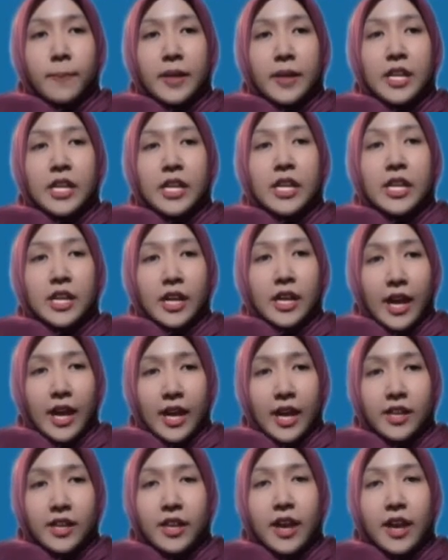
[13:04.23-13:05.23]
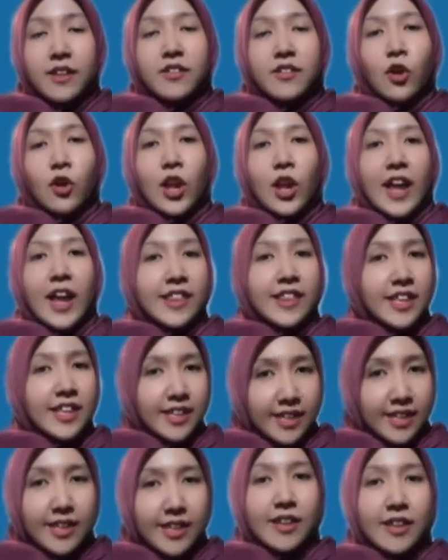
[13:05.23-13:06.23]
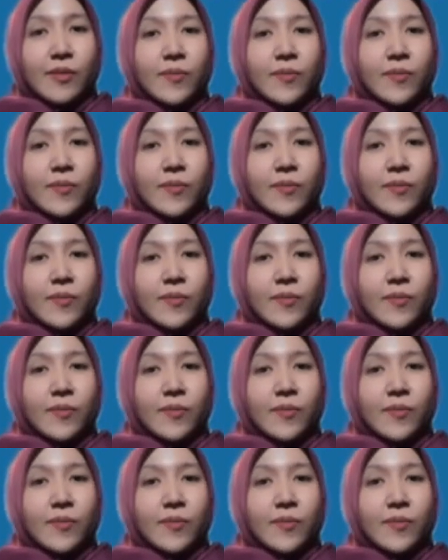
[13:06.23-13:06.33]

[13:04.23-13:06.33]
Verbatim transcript: pendidikan dan sekolah tinggi.